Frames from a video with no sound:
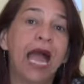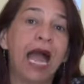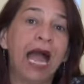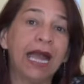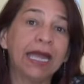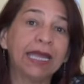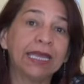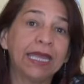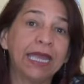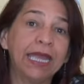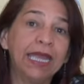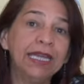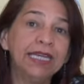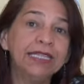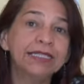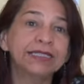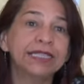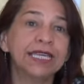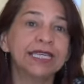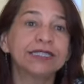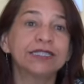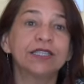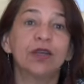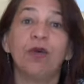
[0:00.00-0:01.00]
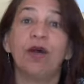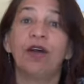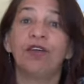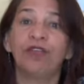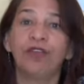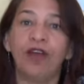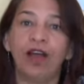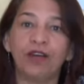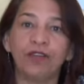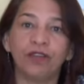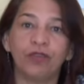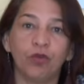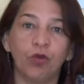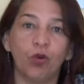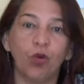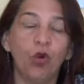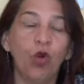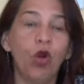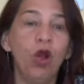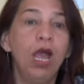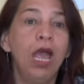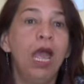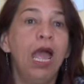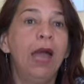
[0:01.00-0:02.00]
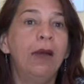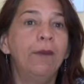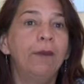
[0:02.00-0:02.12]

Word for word: aqueles que são a favor,